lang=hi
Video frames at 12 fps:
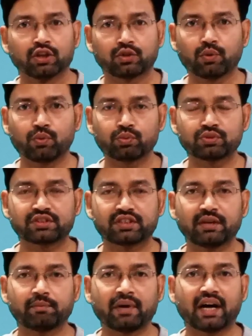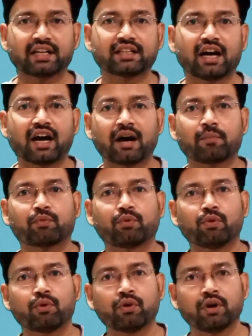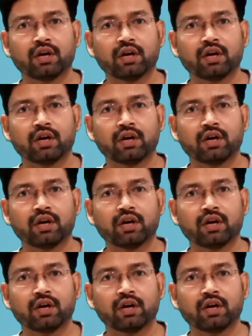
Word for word: तो उसके बाद आपको